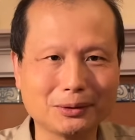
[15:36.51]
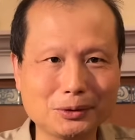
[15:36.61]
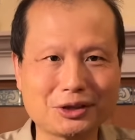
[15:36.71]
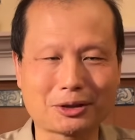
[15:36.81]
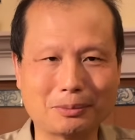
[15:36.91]

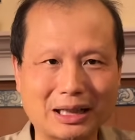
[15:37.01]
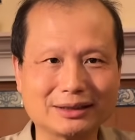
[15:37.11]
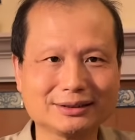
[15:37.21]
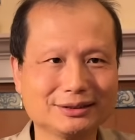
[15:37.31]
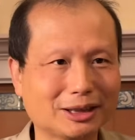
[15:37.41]
为什么
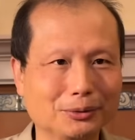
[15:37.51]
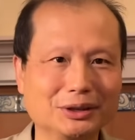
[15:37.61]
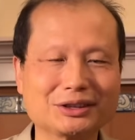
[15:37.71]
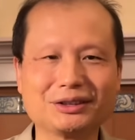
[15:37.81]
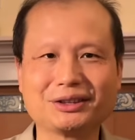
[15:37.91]
认为
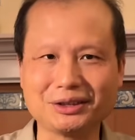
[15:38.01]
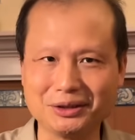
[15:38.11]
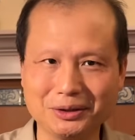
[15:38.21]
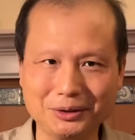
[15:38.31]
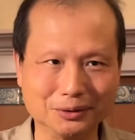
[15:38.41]
自己
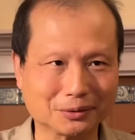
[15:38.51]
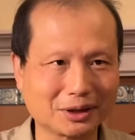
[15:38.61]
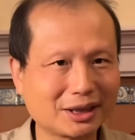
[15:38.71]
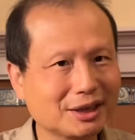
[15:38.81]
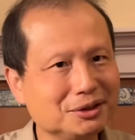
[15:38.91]
有
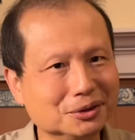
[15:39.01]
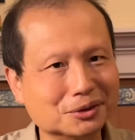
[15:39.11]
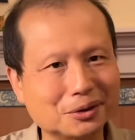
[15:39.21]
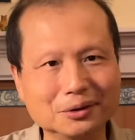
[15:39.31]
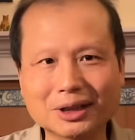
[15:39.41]
更
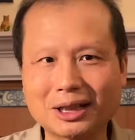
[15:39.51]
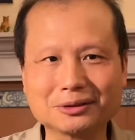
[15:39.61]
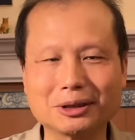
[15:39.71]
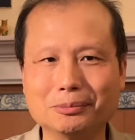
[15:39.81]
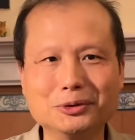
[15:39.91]
崇高
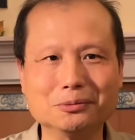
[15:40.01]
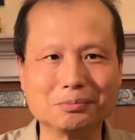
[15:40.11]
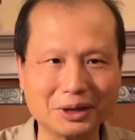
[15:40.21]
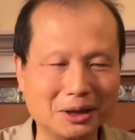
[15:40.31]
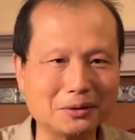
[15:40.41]
的目
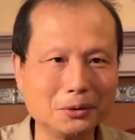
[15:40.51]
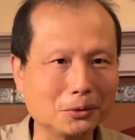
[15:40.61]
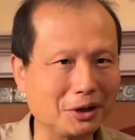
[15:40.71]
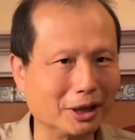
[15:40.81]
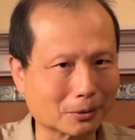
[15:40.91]
标，
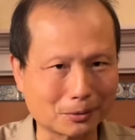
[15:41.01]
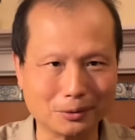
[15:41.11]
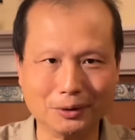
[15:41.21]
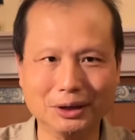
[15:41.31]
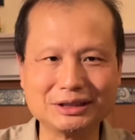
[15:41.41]
为了
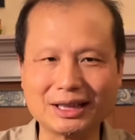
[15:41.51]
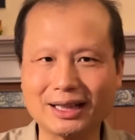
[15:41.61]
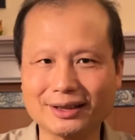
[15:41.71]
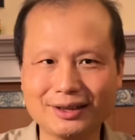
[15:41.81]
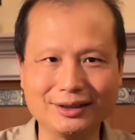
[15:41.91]
国
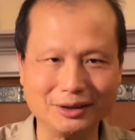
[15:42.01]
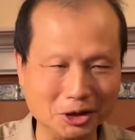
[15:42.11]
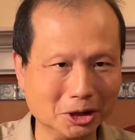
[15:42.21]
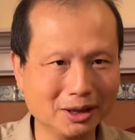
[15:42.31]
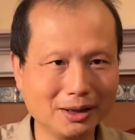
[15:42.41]
家利益？